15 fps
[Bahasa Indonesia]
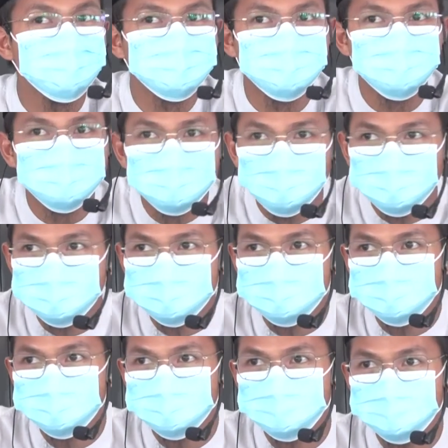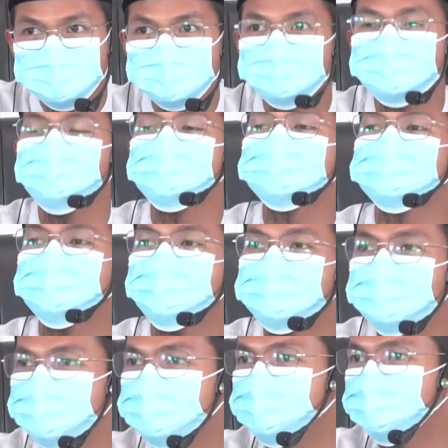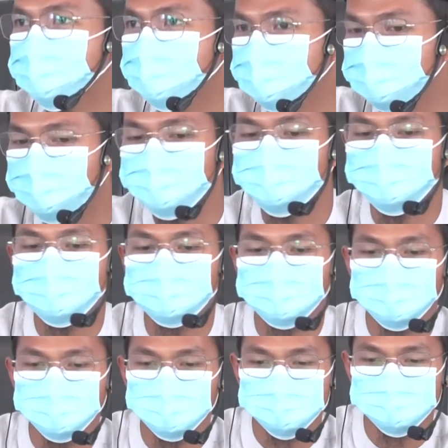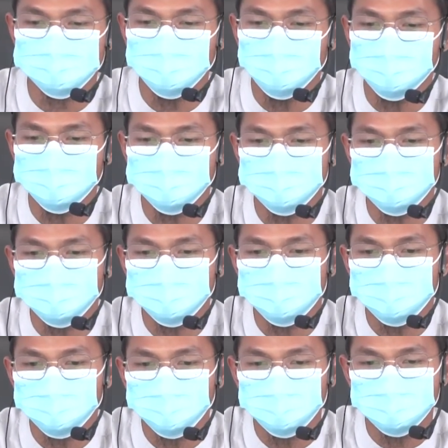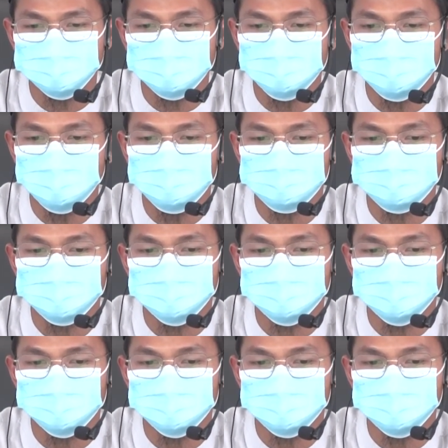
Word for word: kita dekat dan senantiasa beribadah kepada Allah Subhanahu wa taala.